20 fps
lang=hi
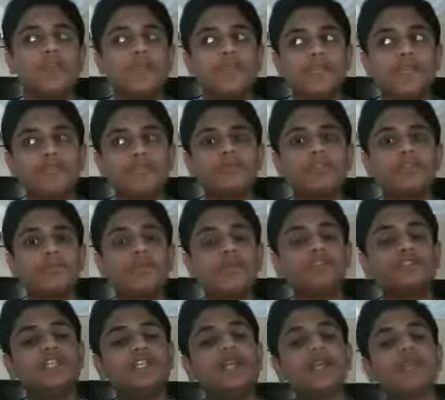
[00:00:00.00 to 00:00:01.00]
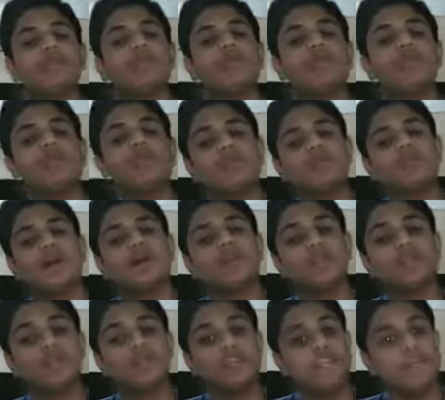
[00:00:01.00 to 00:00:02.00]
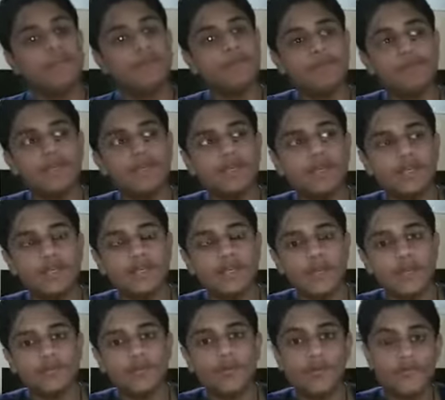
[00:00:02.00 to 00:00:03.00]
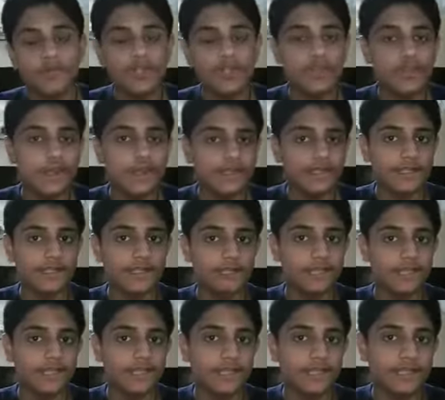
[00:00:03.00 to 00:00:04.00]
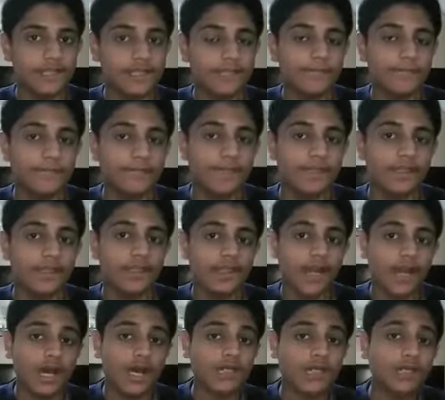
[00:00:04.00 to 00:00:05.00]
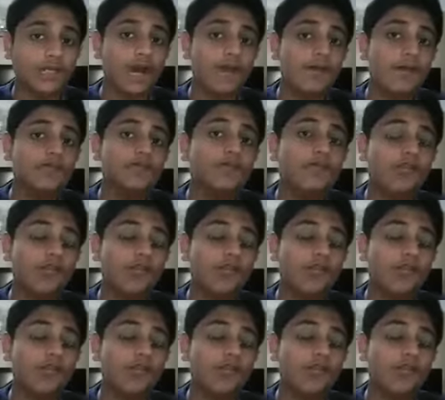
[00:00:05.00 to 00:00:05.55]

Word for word: देखिए जो सबसे अच्छा लैपटॉप है ना जैसे आपको गेमिंग भी करनी है आपको वीडियो एडिटिंग भी करनी है हर काम आपको